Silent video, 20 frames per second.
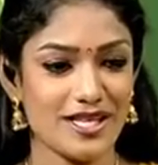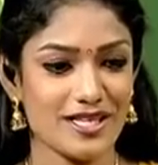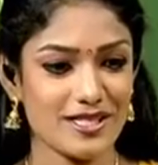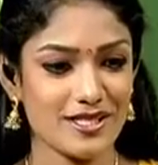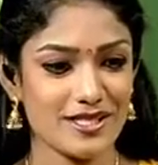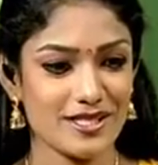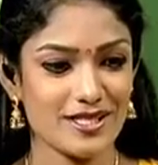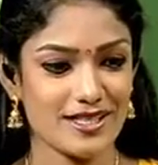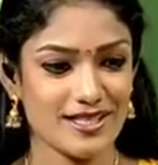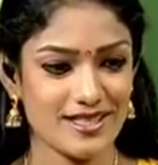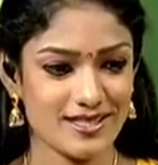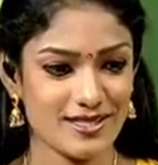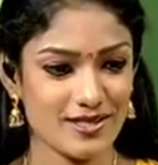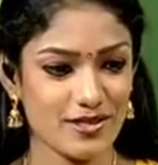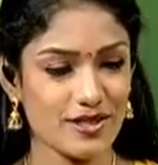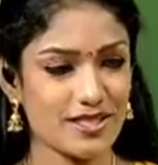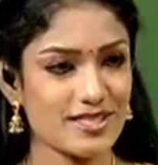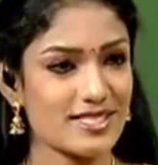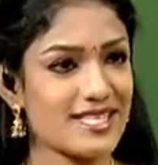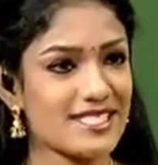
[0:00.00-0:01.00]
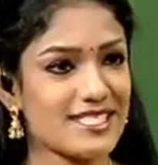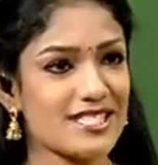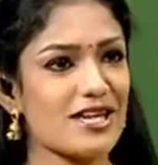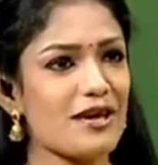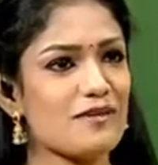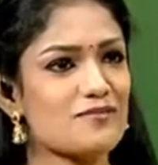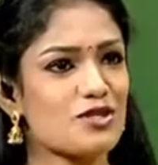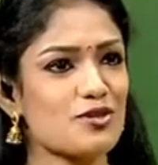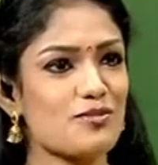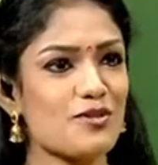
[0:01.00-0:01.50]
நீங்கள் செஞ்சு
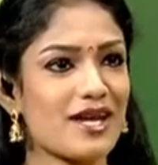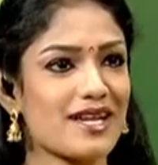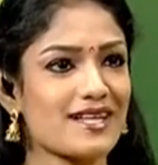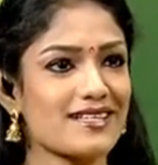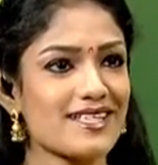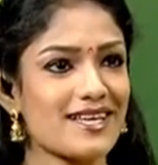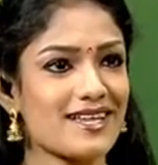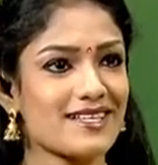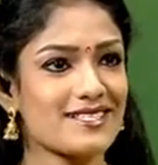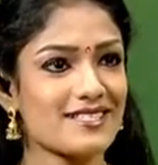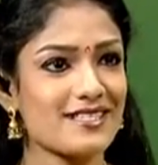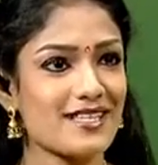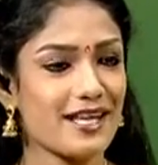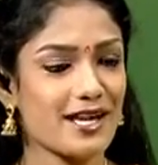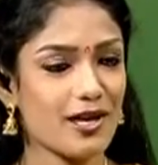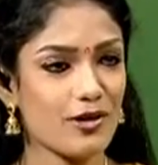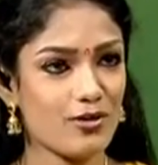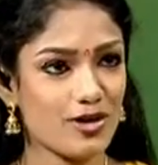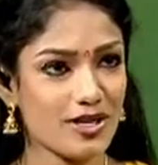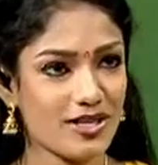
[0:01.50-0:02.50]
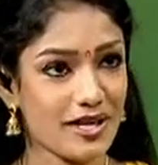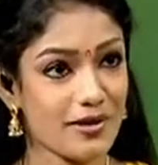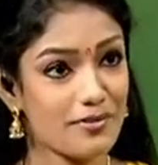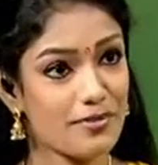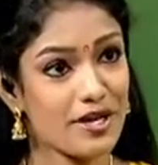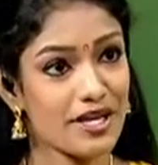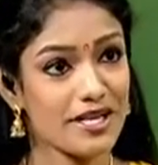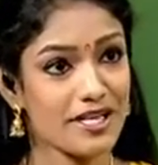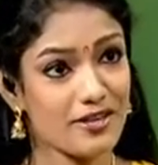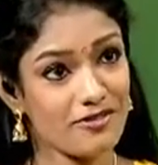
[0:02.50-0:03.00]
காமிச்சப்போ எனக்கு தெரிஞ்சது ஏன்னா ஒரு இதை
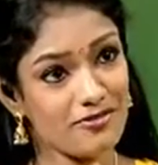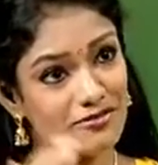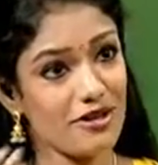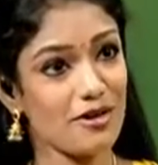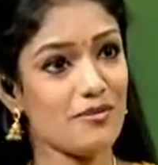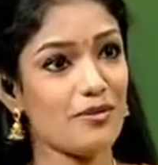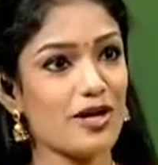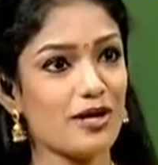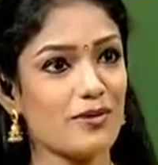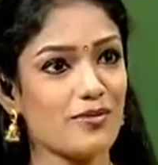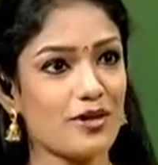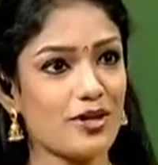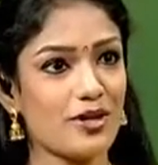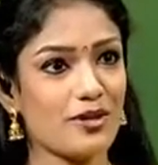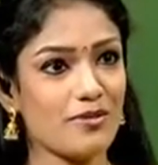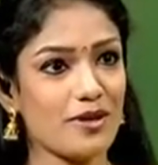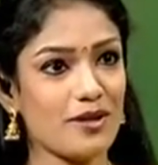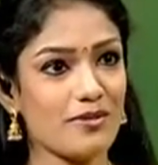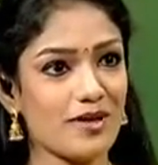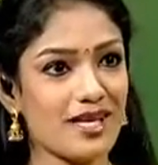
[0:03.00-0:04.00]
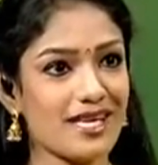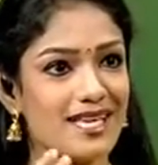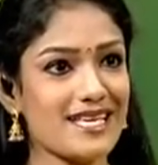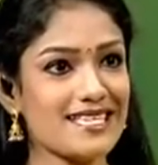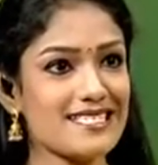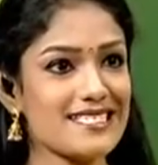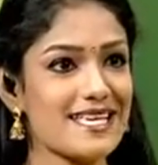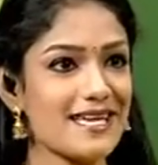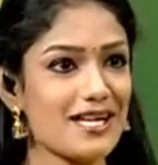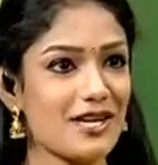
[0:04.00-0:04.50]
எப்படி டஃப்பாக பண்ண முடியும் எப்படி
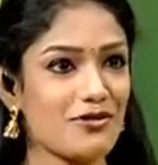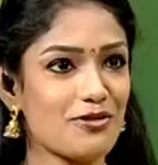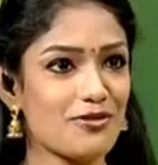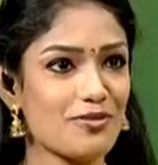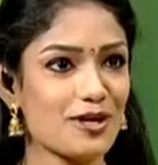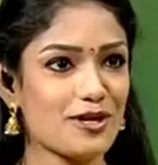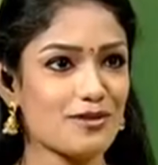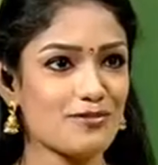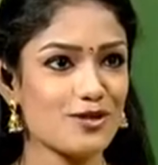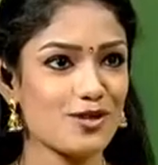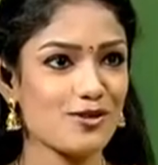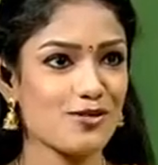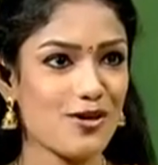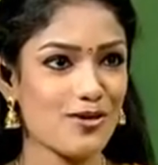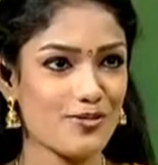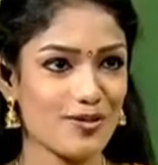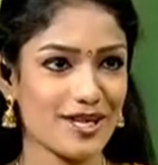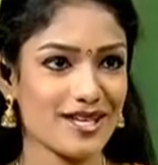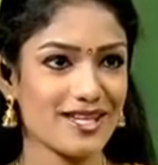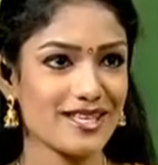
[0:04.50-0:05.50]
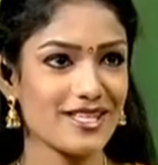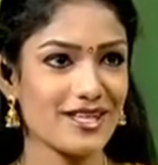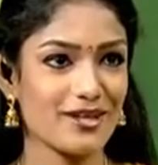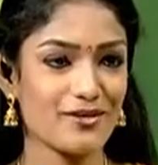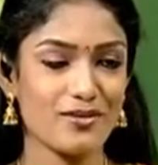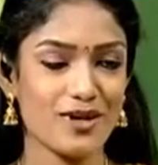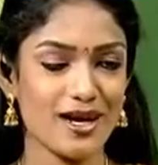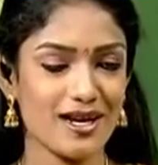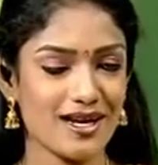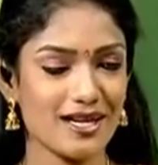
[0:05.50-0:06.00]
ஈஸியராகவும் பண்ண முடியும் அப்படின்றத
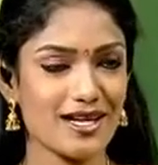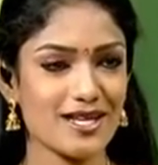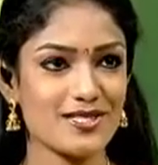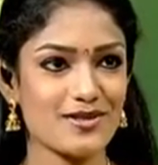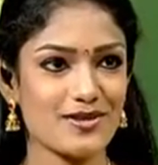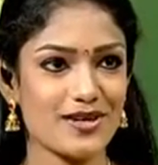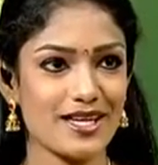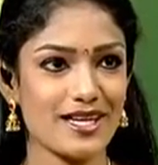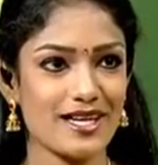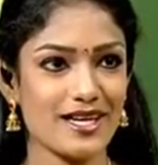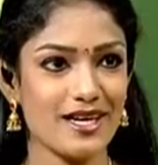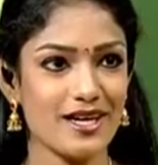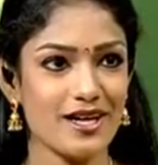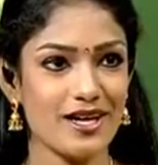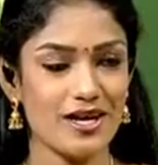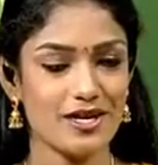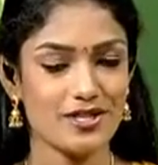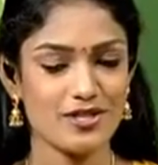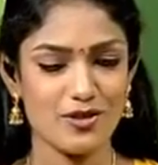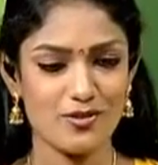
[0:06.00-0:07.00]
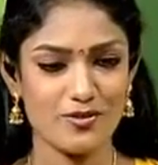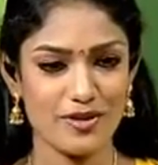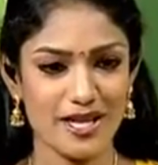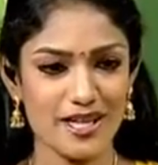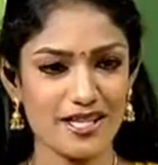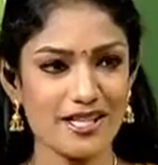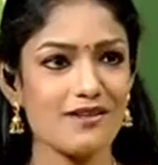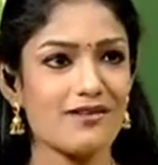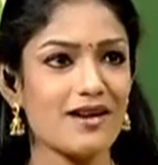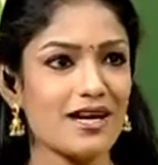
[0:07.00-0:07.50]
ரொம்ப அழகாக சொன்னீங்க ஸோ
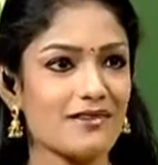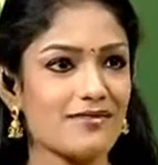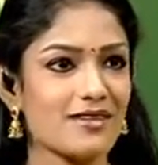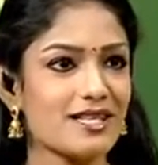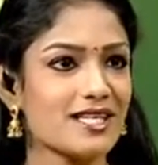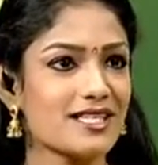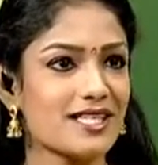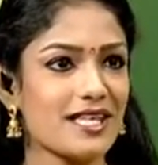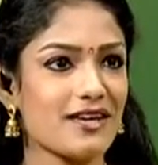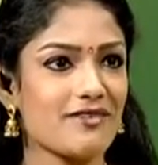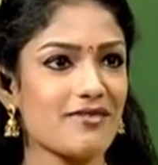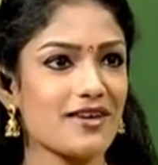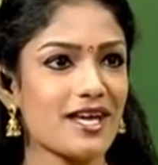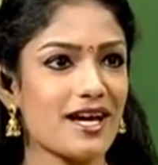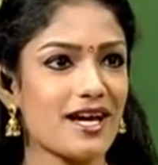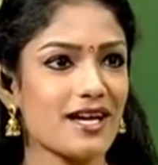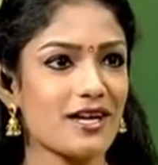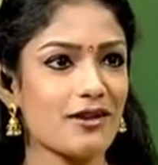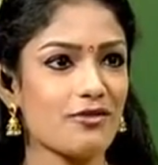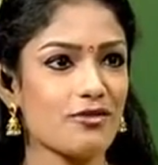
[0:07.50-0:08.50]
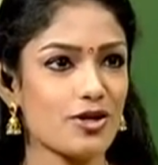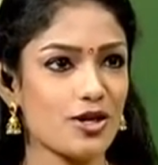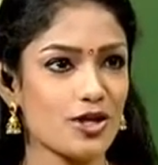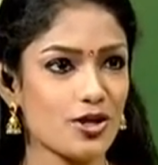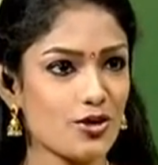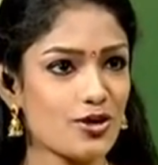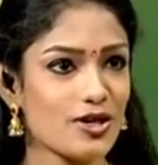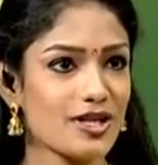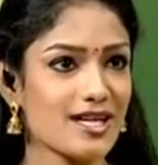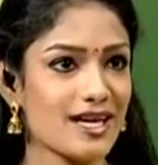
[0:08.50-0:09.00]
மனித வாழ்வுக்கு தேவையான ஒரு
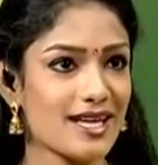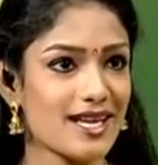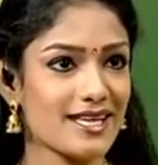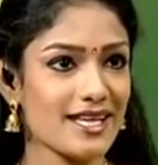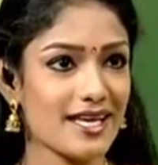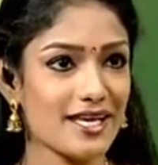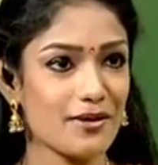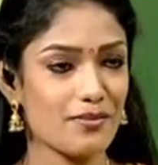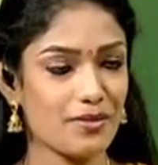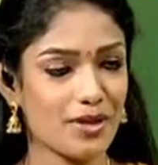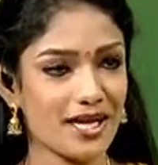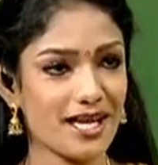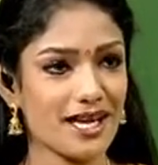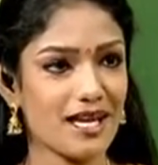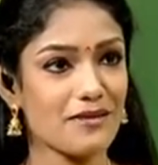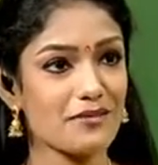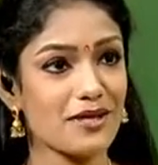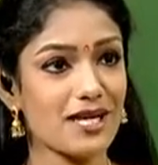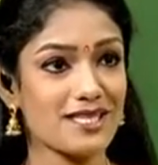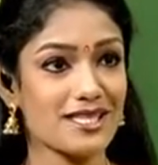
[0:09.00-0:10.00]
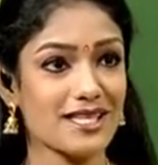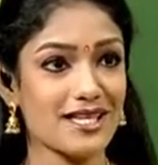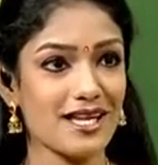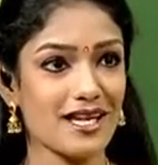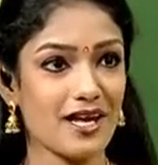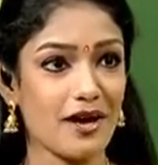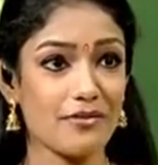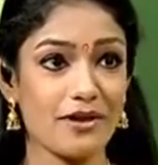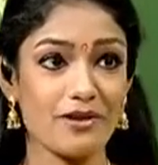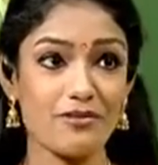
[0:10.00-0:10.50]
யோக கலையை எப்படியெல்லாம்
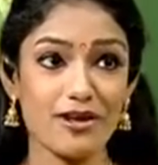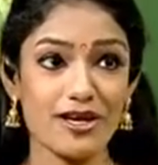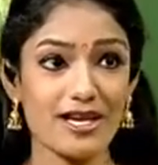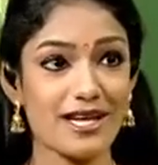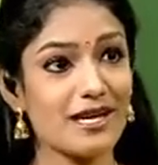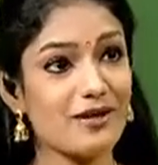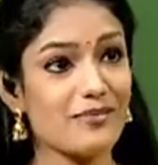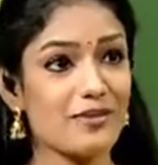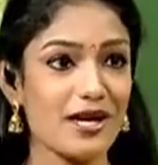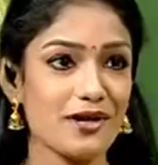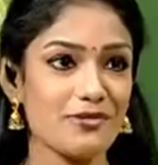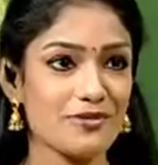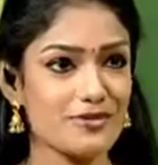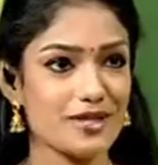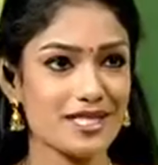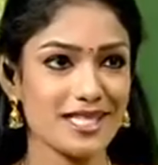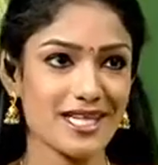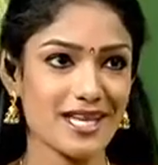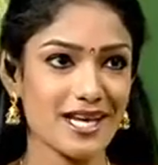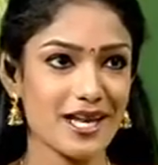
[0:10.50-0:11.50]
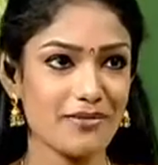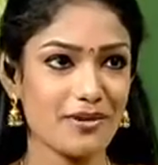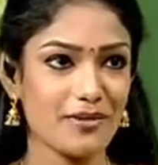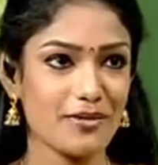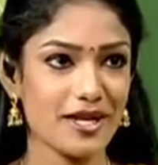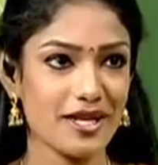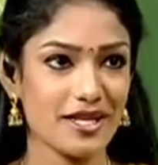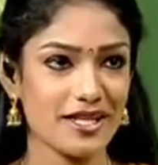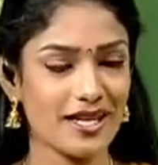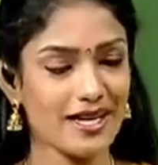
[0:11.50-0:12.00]
கற்றுக்கலாம் எவ்வளோ எளிமையாகவும் கற்றுக்கலாம்
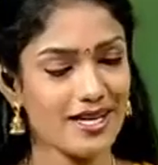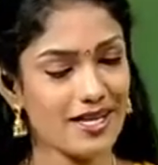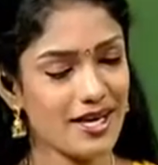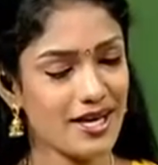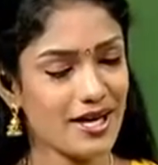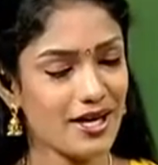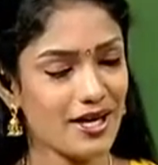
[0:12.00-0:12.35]
அப்படின்றத